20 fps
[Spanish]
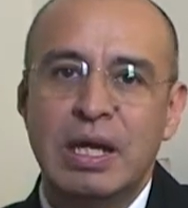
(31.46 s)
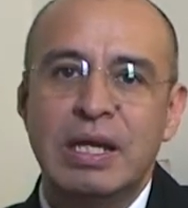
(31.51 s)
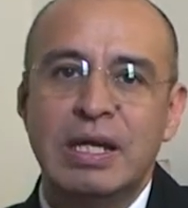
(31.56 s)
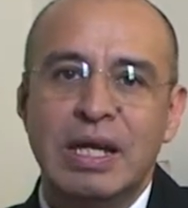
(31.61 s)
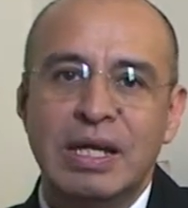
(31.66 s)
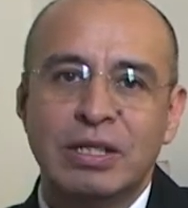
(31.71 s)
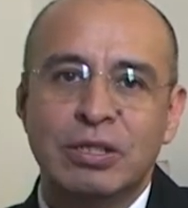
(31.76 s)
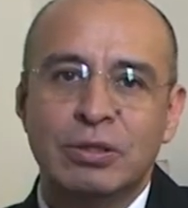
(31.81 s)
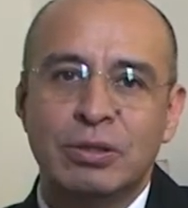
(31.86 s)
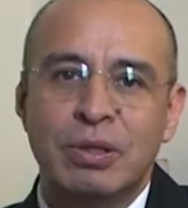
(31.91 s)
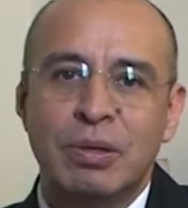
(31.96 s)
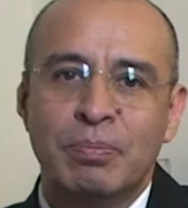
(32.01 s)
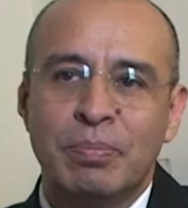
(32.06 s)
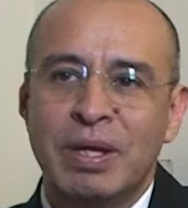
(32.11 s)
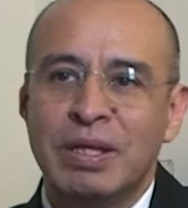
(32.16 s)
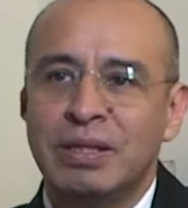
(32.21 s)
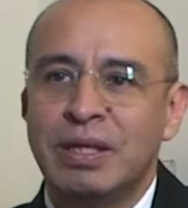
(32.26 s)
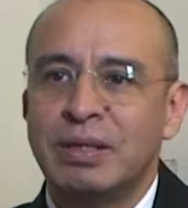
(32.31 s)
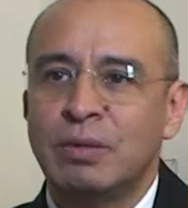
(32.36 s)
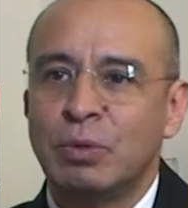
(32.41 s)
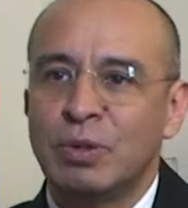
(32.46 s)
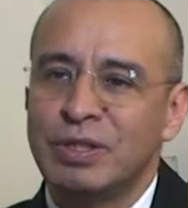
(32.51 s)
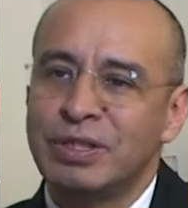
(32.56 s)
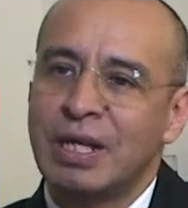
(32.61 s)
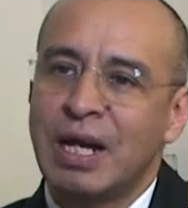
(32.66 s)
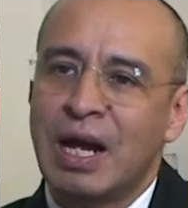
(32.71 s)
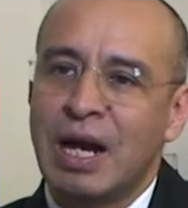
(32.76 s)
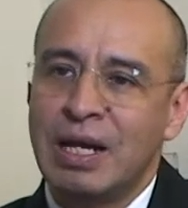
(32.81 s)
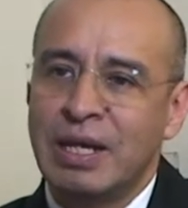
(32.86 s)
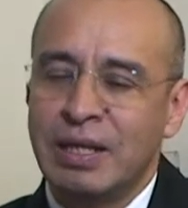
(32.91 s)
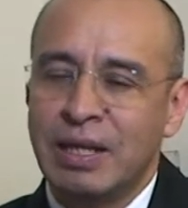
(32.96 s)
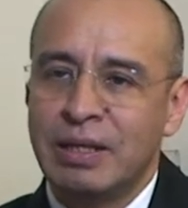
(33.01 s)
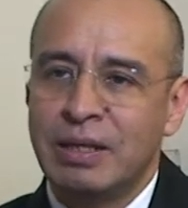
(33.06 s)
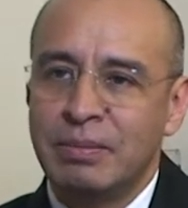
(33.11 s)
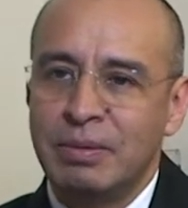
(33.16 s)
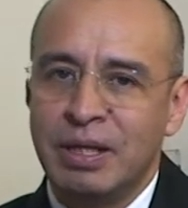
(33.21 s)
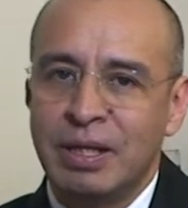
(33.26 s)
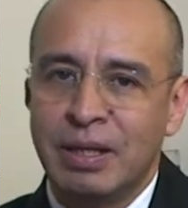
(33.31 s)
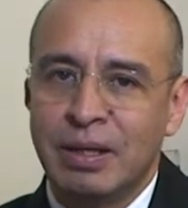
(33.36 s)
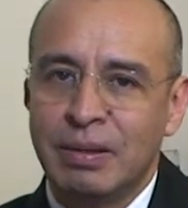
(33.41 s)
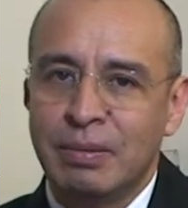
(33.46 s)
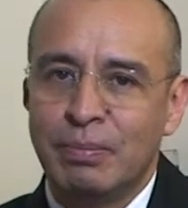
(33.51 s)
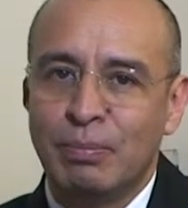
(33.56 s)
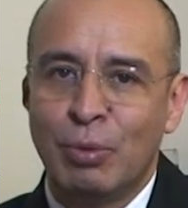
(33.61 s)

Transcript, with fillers: Y eso depende de nuestra calidad de vida.